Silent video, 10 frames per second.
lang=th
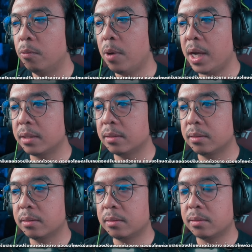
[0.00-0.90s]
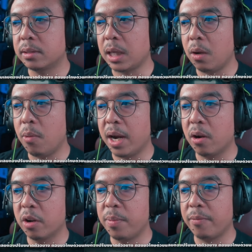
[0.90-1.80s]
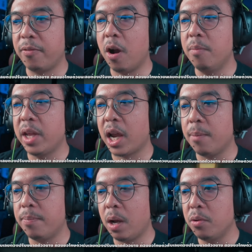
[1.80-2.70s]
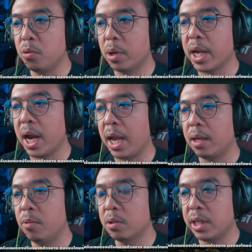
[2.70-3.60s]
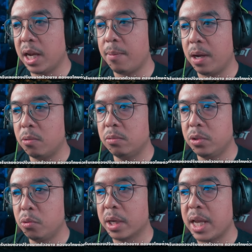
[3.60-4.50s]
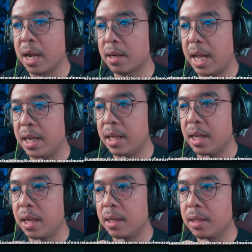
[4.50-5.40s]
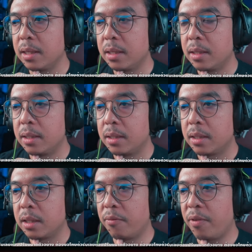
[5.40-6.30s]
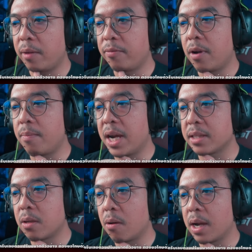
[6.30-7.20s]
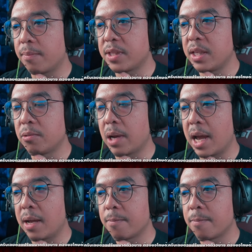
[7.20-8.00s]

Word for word: ว่าจักรวาลของ The Platform เนี่ยครับเขาอยู่กันยังไงวอร์ l เซตอัพเขาอยู่กันอย่างไรอะไรเงี้ย The Platform ภาค 2 ครับ 4 ตุลา